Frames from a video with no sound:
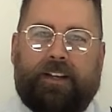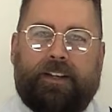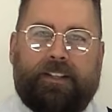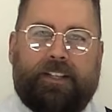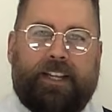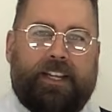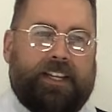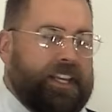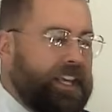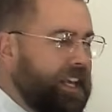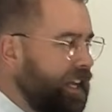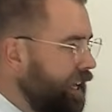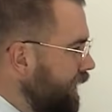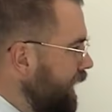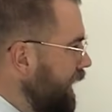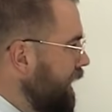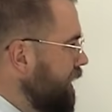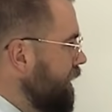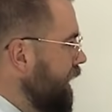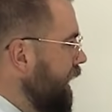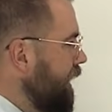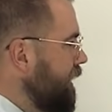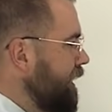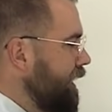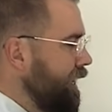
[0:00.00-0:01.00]
¿De quién
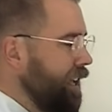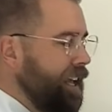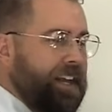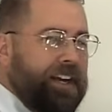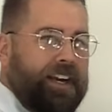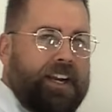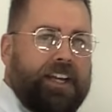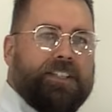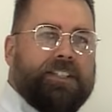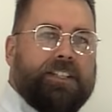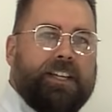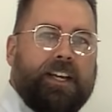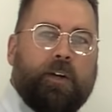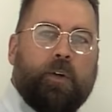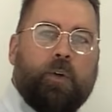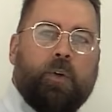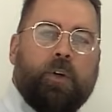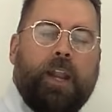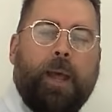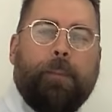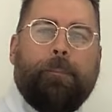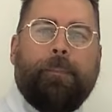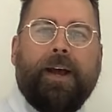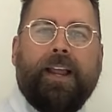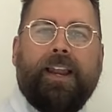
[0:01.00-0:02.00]
es la tierra según
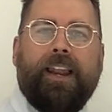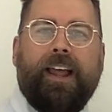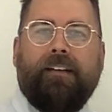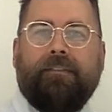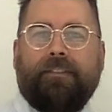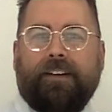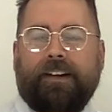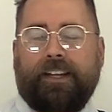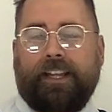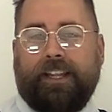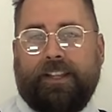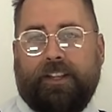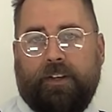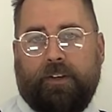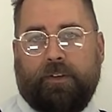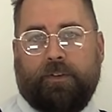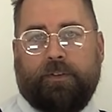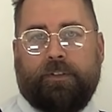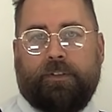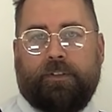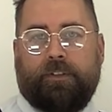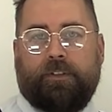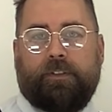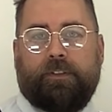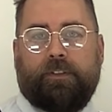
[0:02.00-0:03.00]
la palabra de
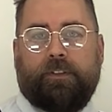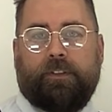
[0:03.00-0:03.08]
Dios?